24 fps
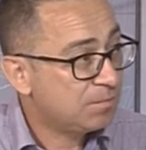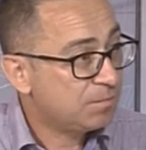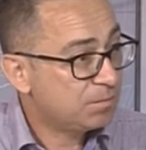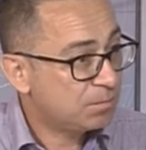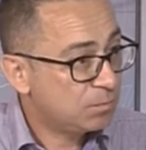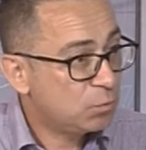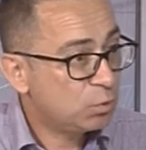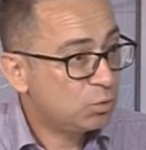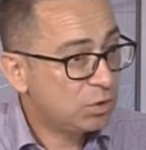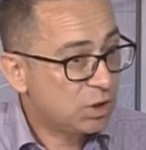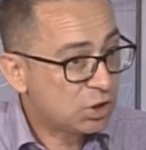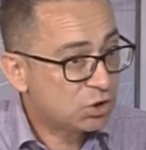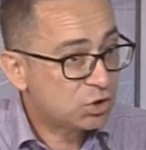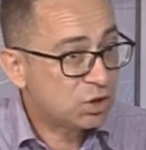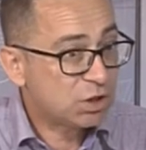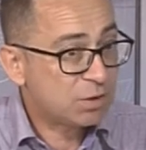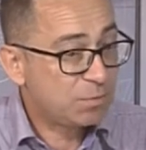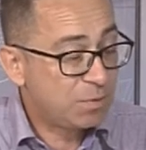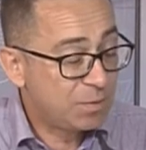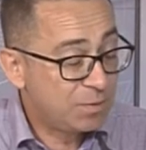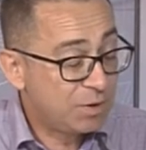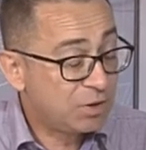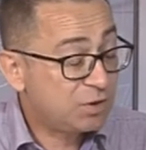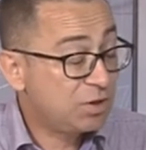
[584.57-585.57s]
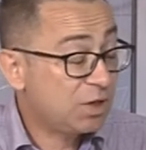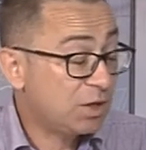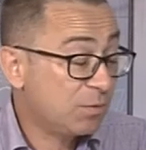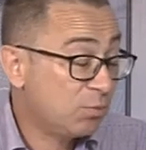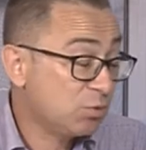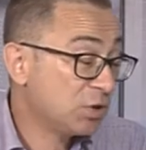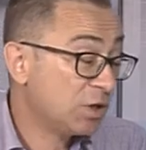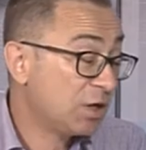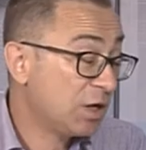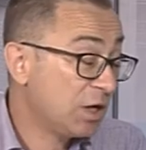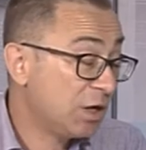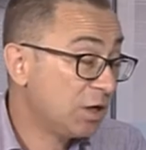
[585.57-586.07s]
ну, наших библиотек,
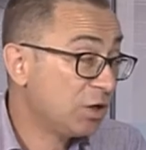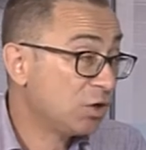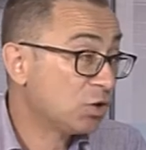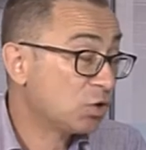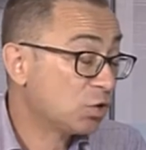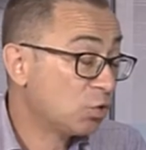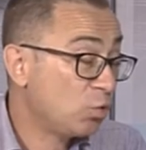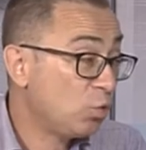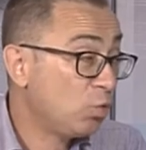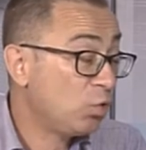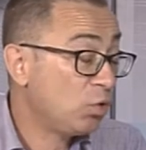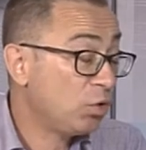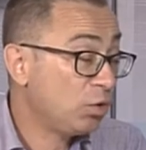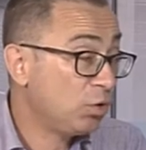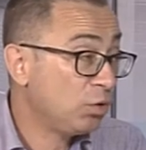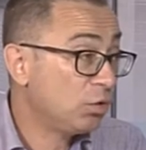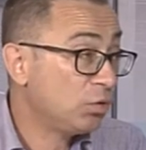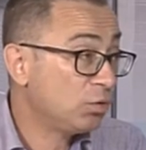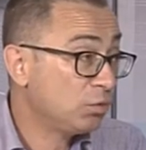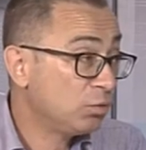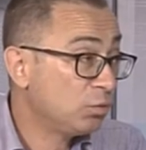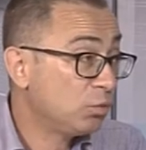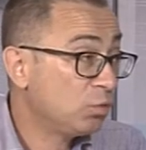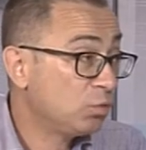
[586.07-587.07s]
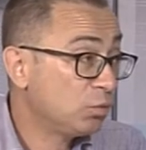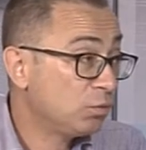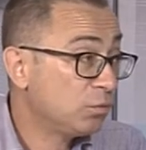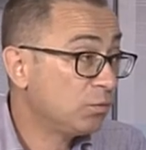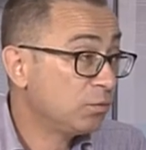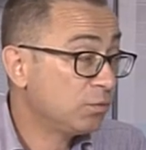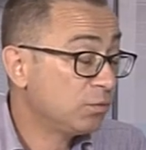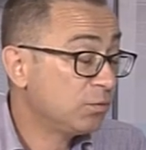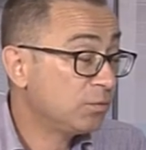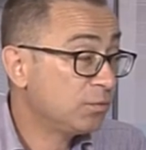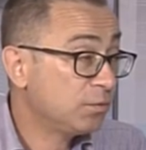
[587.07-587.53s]
музыкальных школ ну,